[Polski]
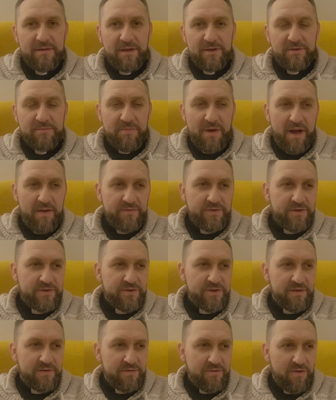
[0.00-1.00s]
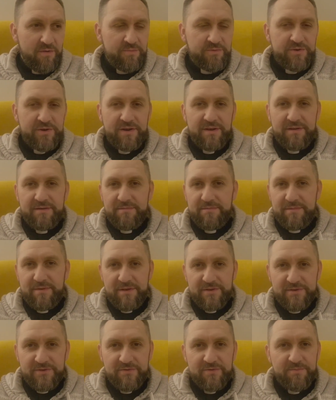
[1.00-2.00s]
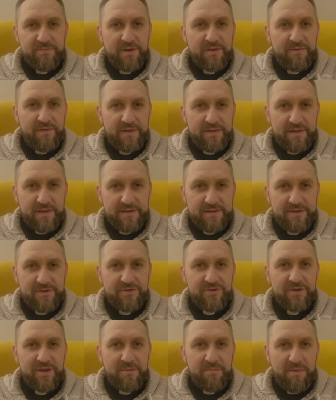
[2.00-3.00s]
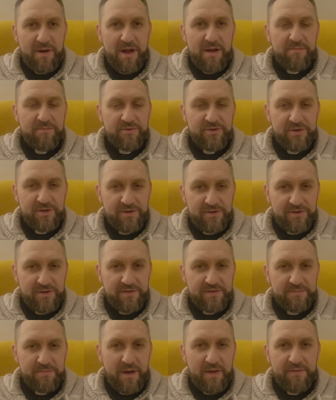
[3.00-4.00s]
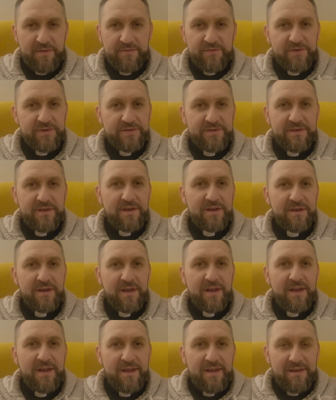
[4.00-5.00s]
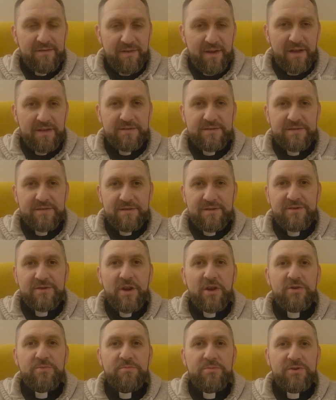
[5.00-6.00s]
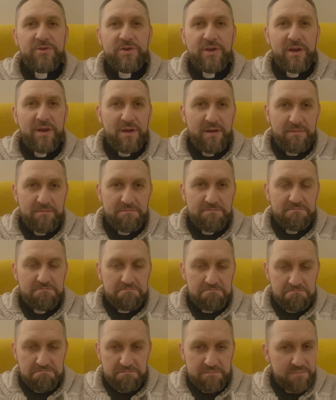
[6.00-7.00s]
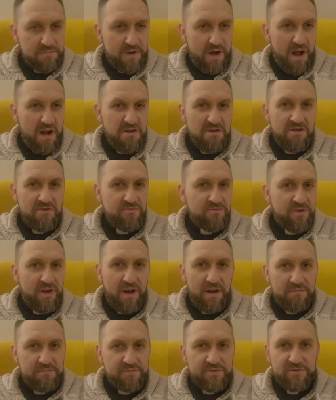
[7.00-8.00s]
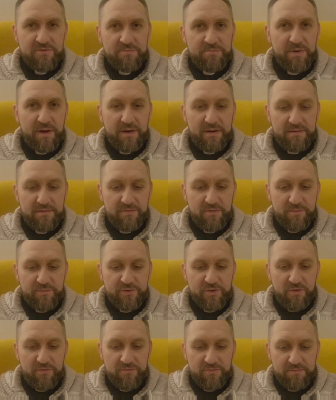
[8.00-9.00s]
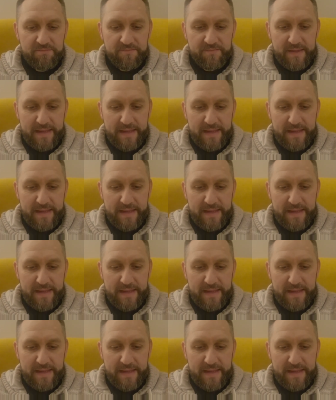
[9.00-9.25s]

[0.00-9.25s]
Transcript: Czy bawcie się dobrze, jest super, fantastycznie, Pan przyjdzie, zbawi wszystkich, więc cieszmy się Alleluja, super, do przodu.